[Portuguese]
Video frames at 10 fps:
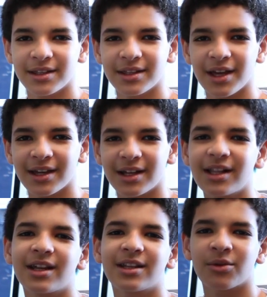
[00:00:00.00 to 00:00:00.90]
E aí
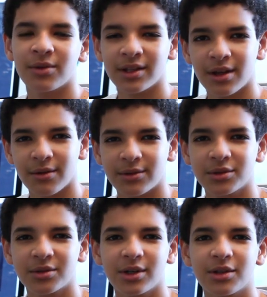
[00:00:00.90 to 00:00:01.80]
galera da VNF
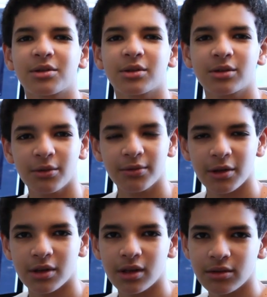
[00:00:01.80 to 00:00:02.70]
Tutorials, eu sou o
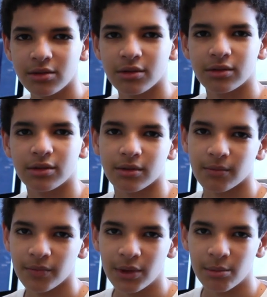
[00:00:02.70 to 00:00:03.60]
Flosilino Jr.
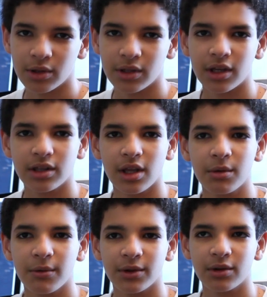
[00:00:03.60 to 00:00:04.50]
Meu nickname
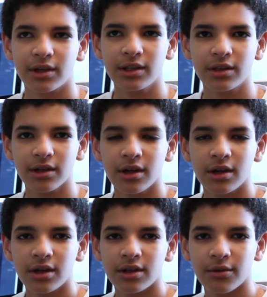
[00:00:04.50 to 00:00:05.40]
é Flowgitter
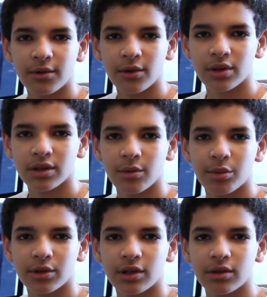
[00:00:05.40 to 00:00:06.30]
e eu vou estar
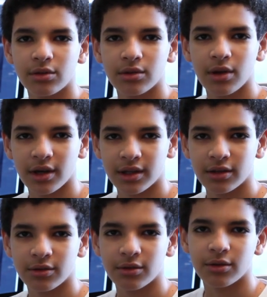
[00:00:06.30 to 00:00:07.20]
postando aqui
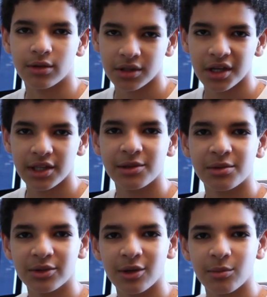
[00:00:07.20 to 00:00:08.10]
no site
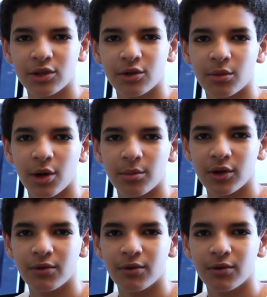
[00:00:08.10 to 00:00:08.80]
juntamente com meu amigo